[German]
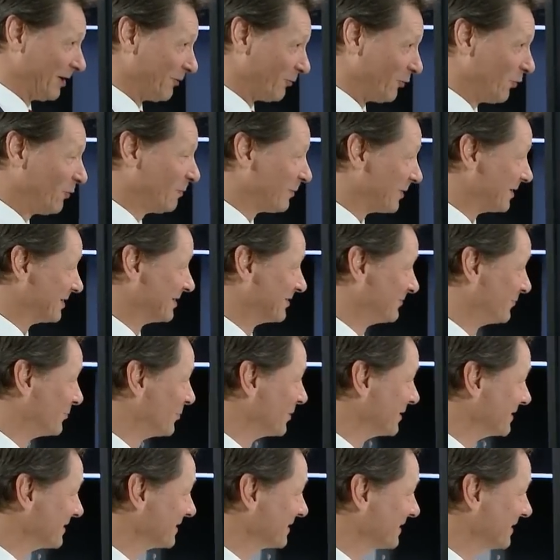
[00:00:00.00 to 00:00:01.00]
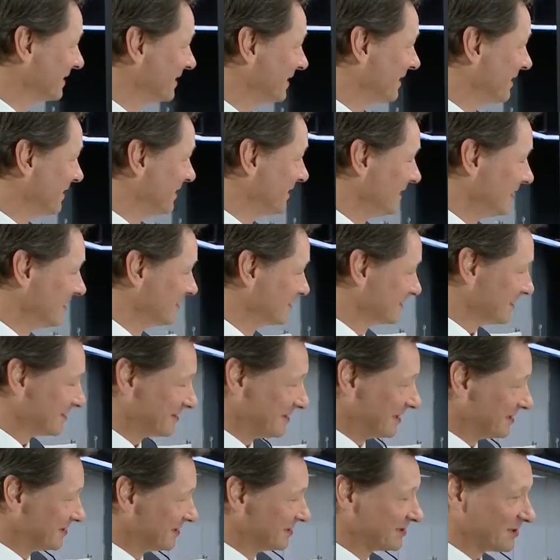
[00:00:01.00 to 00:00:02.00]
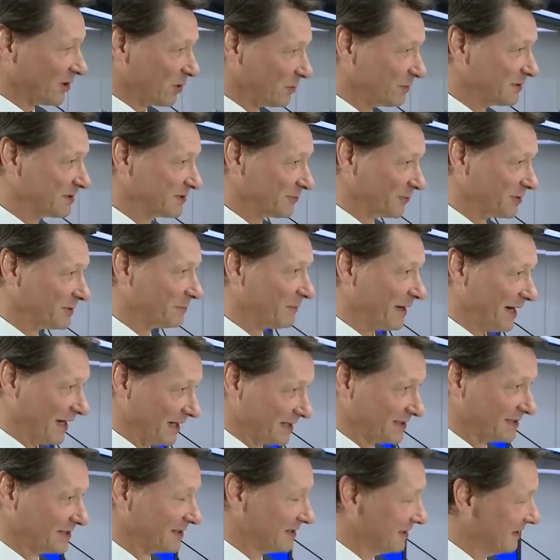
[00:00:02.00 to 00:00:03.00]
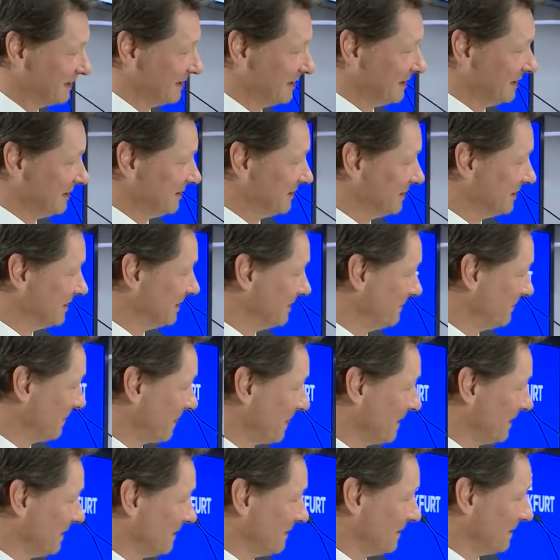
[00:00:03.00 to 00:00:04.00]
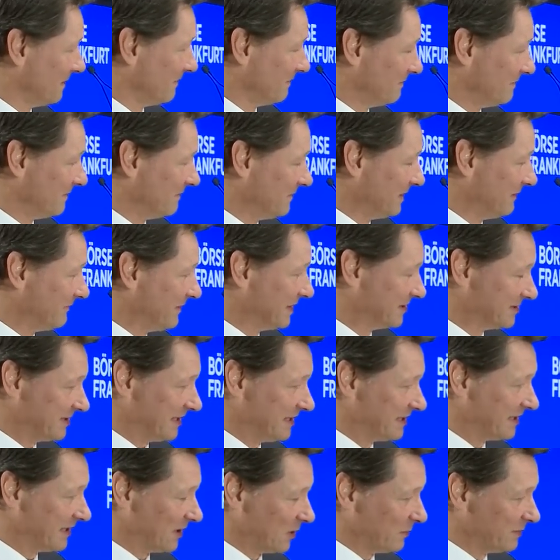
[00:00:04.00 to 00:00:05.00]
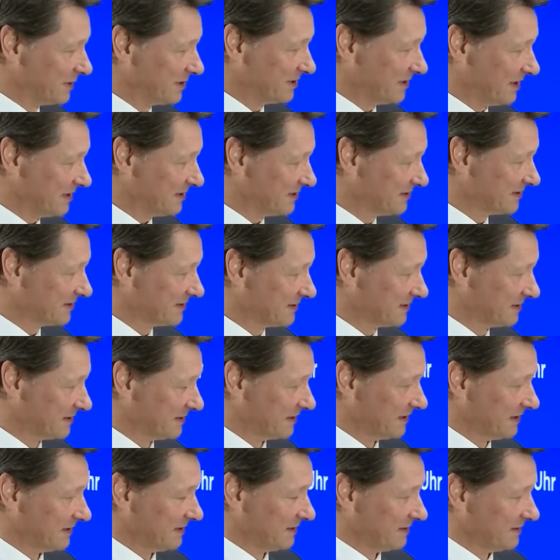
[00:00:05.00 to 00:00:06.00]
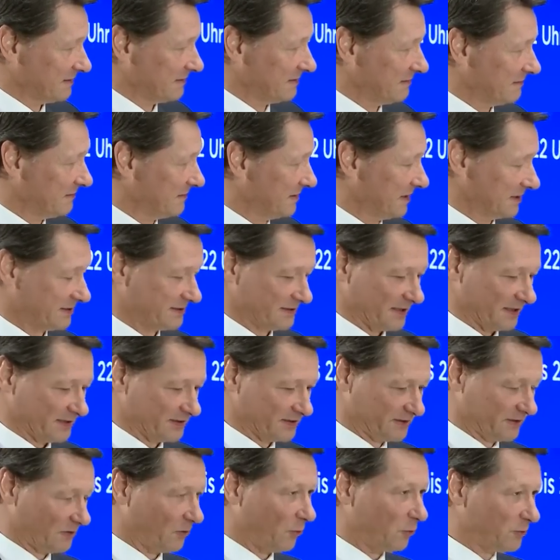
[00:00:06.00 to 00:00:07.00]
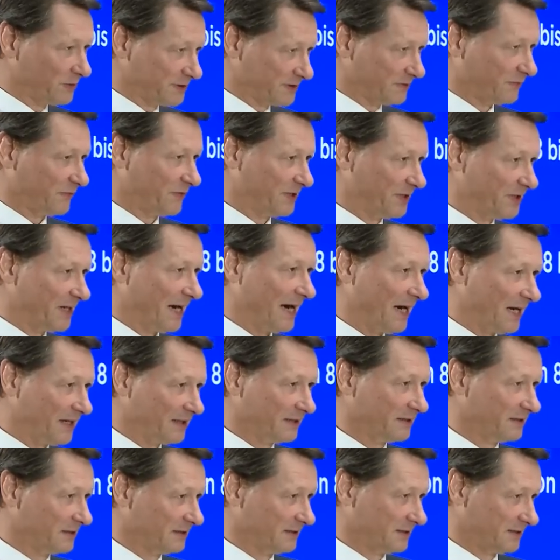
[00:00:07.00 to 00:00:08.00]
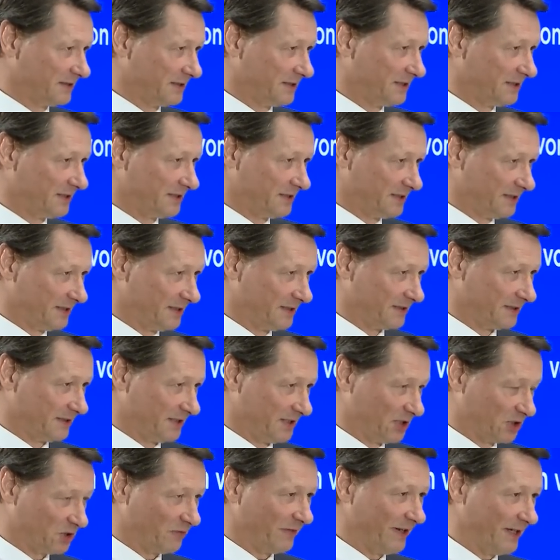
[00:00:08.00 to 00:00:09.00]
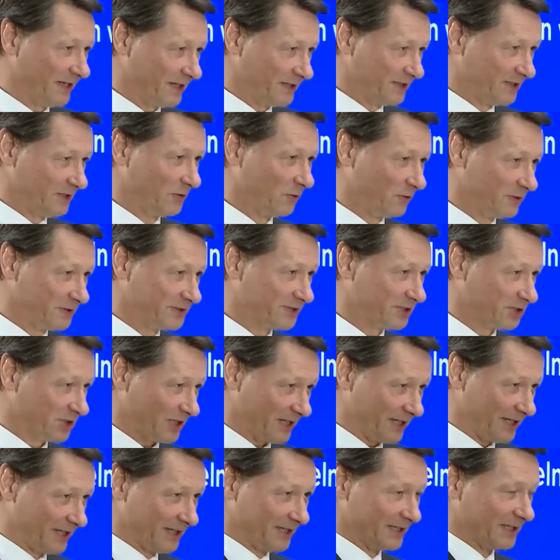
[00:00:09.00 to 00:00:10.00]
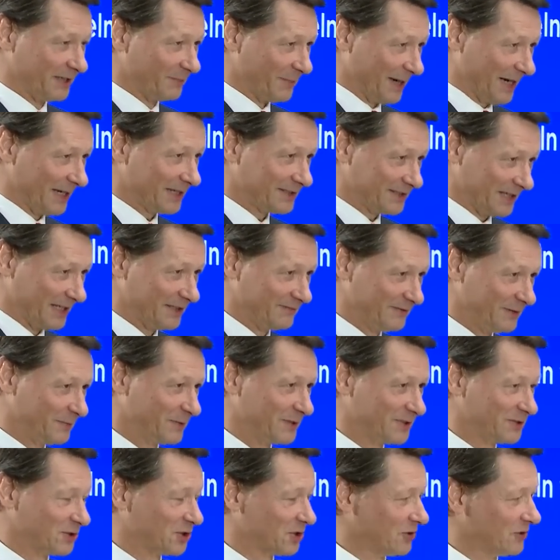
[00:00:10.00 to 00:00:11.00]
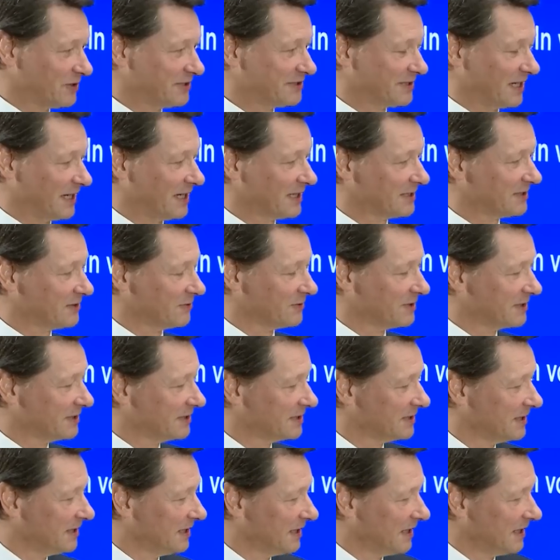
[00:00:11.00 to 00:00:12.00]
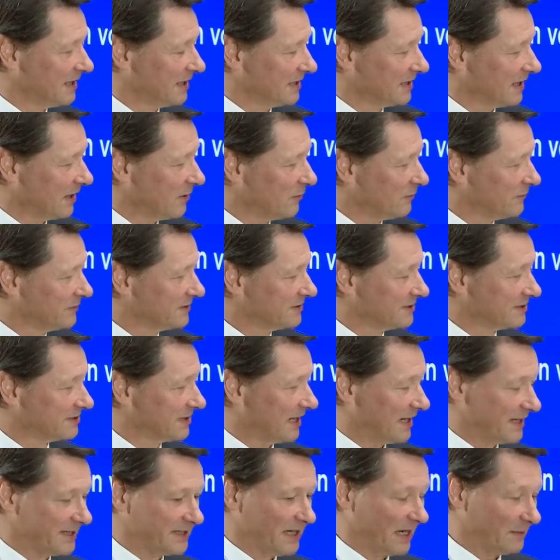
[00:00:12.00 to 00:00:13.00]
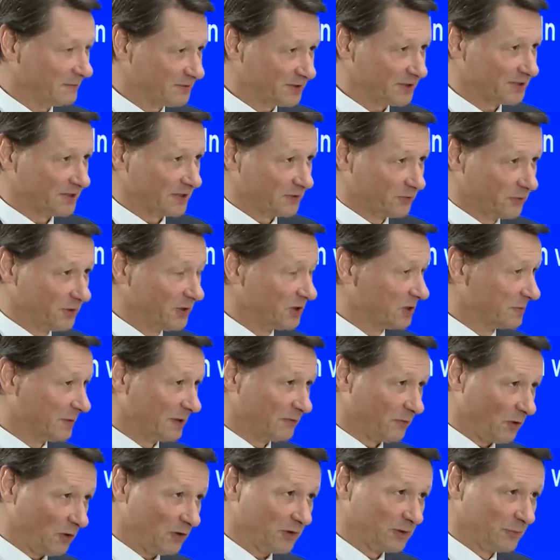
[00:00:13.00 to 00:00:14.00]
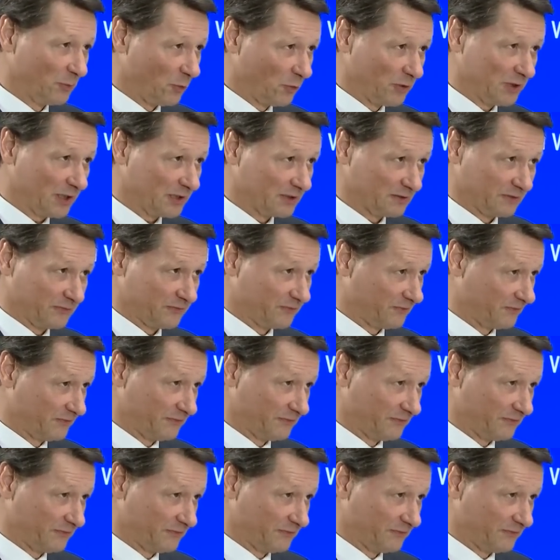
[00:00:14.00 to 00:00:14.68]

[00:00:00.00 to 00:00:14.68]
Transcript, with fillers: erobert wurde, ist das letztlich auch mit so einem Markt. Mhm. Ähm, wir sehen, glaube ich, jetzt das, das große Finale. Die, die, die schweren Jungs steigen in den Markt ein, wie man so schön sagt, und kaufen sich ein, haben sich natürlich über Wochen, Monate,